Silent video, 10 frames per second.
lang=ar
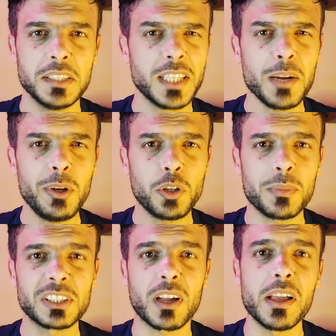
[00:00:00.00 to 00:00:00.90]
السلام عليكم
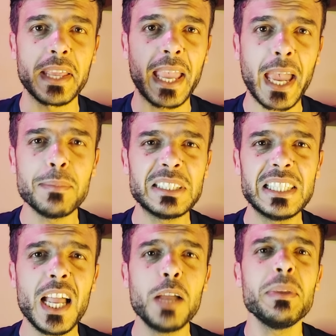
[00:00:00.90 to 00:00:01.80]
اصدقائي،
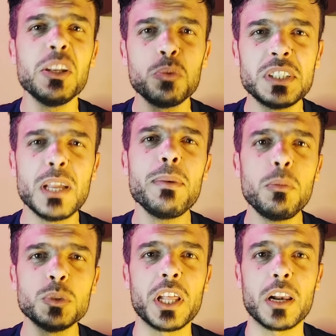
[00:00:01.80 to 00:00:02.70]
خمس لاعبين وسبع
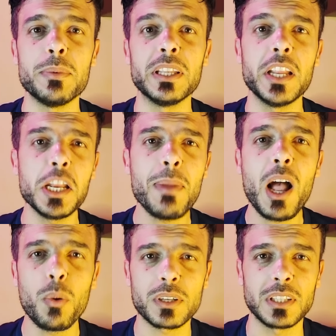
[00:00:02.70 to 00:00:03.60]
مدربين هن
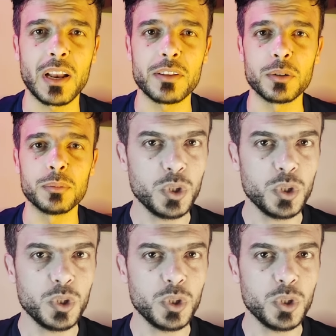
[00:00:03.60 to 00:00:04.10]
محاورنا لليوم،